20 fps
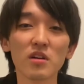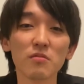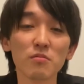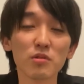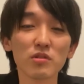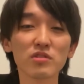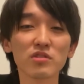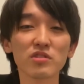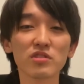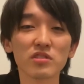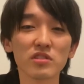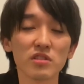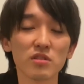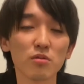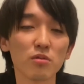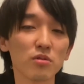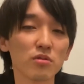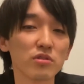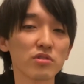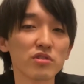僕
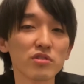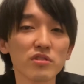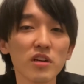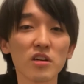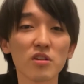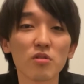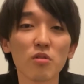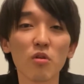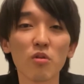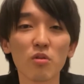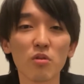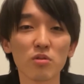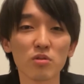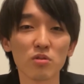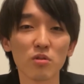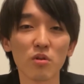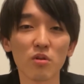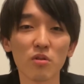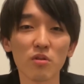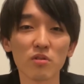と中学高校
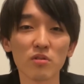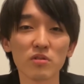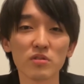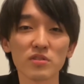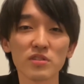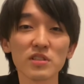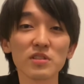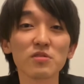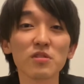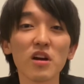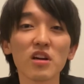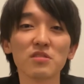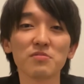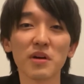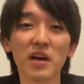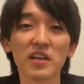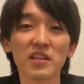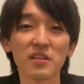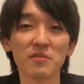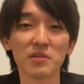と吹奏楽部
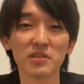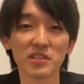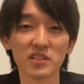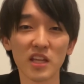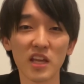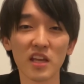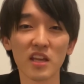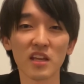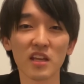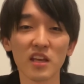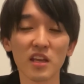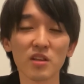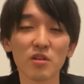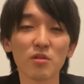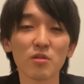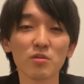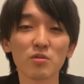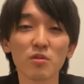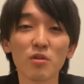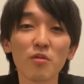入ってまして、えっ
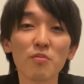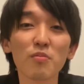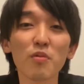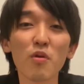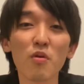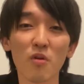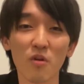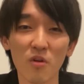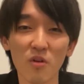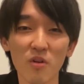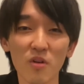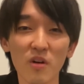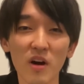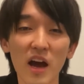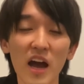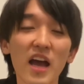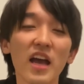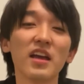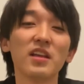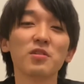と、トロンボーン
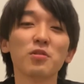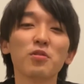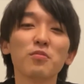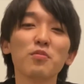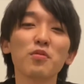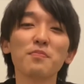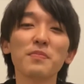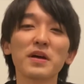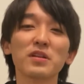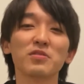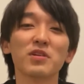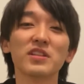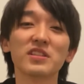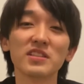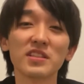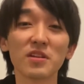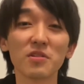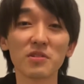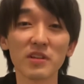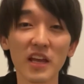はいトロンボーンパートやって
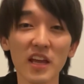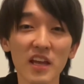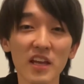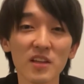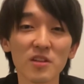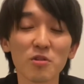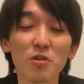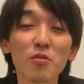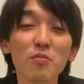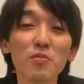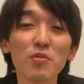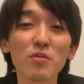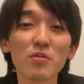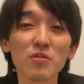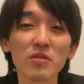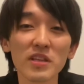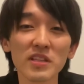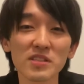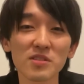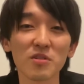たので
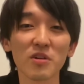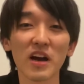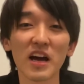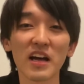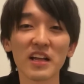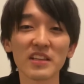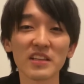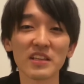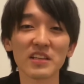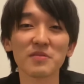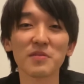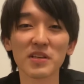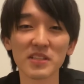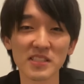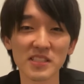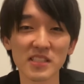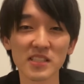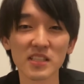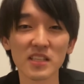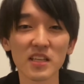トロンボーン演奏ができま
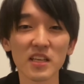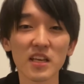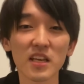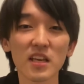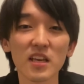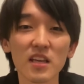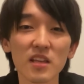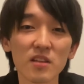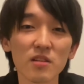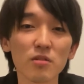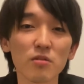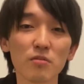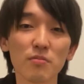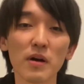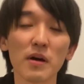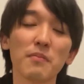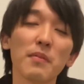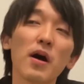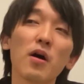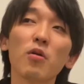すと、
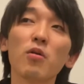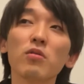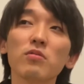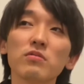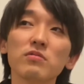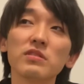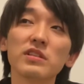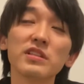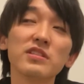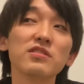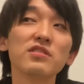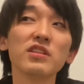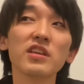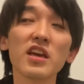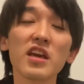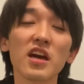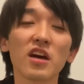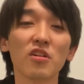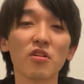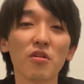まあ、魔法
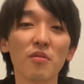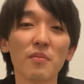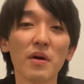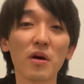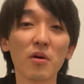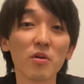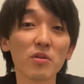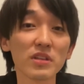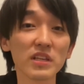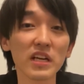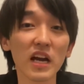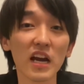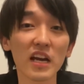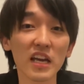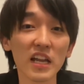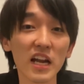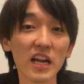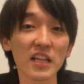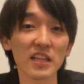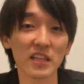ディズニー映画の「魔法にか
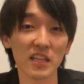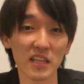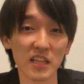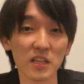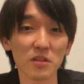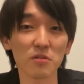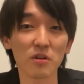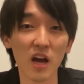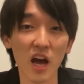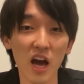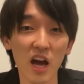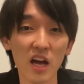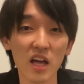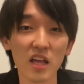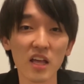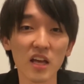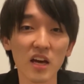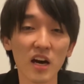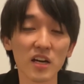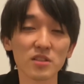けられて」だとか
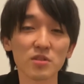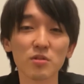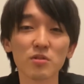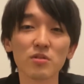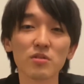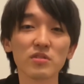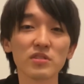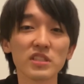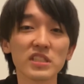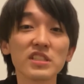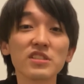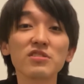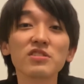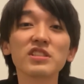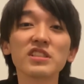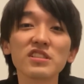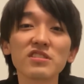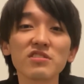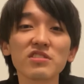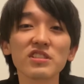あと「
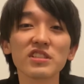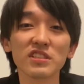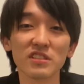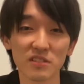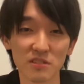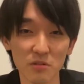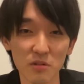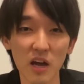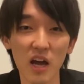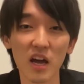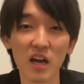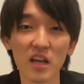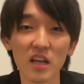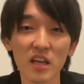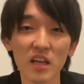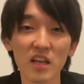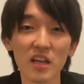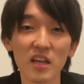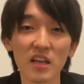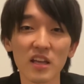シングシングシング」とか
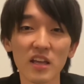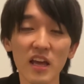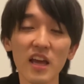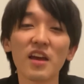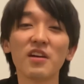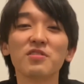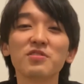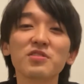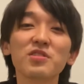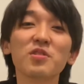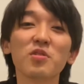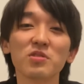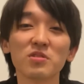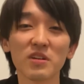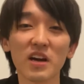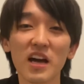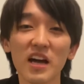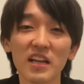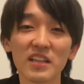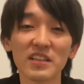え吹くこと
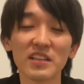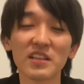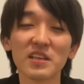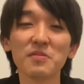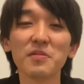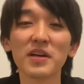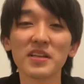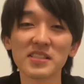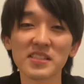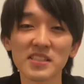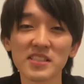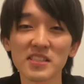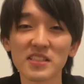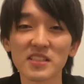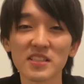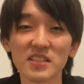ができます